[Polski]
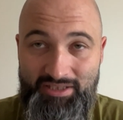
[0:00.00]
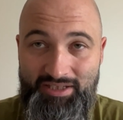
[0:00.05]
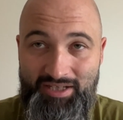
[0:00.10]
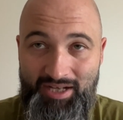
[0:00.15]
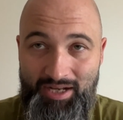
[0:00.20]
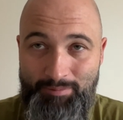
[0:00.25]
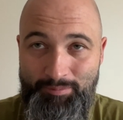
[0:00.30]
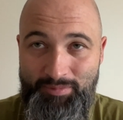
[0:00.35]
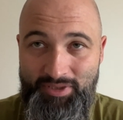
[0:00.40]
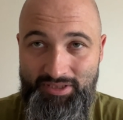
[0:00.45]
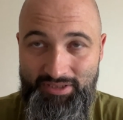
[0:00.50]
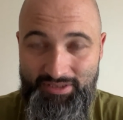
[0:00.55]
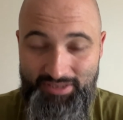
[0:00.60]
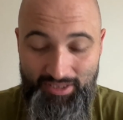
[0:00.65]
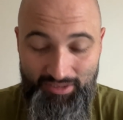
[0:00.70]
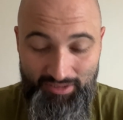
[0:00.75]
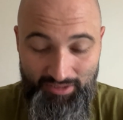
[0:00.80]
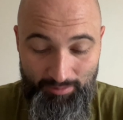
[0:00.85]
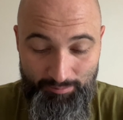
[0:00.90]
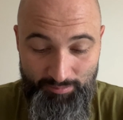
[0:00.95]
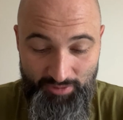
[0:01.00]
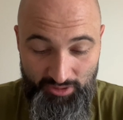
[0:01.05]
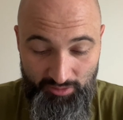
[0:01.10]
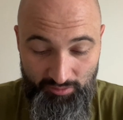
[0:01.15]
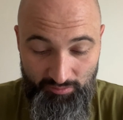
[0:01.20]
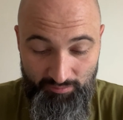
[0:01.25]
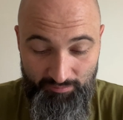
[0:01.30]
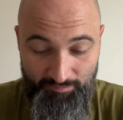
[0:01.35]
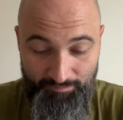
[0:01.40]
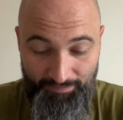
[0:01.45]
kamień na
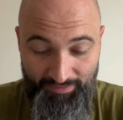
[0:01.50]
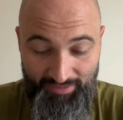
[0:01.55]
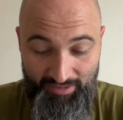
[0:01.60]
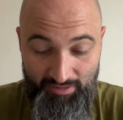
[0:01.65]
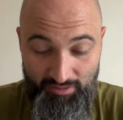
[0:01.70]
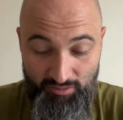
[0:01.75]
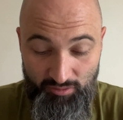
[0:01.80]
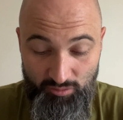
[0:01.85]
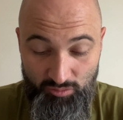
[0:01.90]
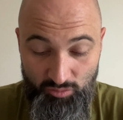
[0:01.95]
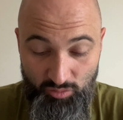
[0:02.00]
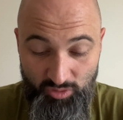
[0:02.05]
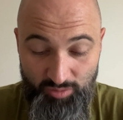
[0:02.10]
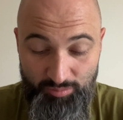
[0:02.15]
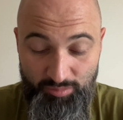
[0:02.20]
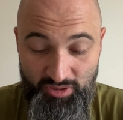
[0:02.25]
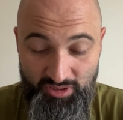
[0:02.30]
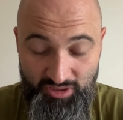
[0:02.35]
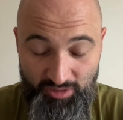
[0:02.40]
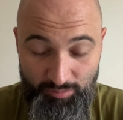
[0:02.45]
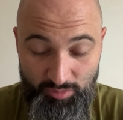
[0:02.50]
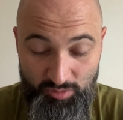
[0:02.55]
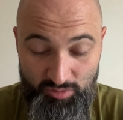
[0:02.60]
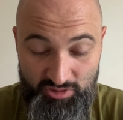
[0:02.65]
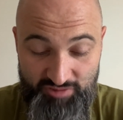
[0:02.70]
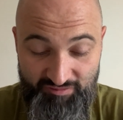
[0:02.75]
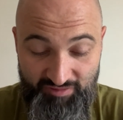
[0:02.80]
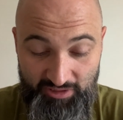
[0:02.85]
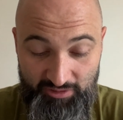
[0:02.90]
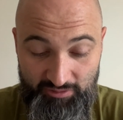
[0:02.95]
kamieniu, który by nie był
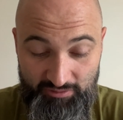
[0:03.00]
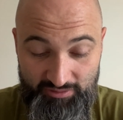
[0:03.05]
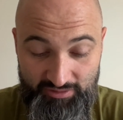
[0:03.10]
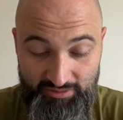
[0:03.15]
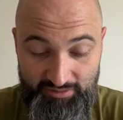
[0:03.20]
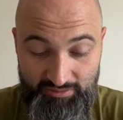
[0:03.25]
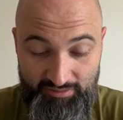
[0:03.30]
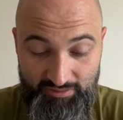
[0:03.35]
zwalony.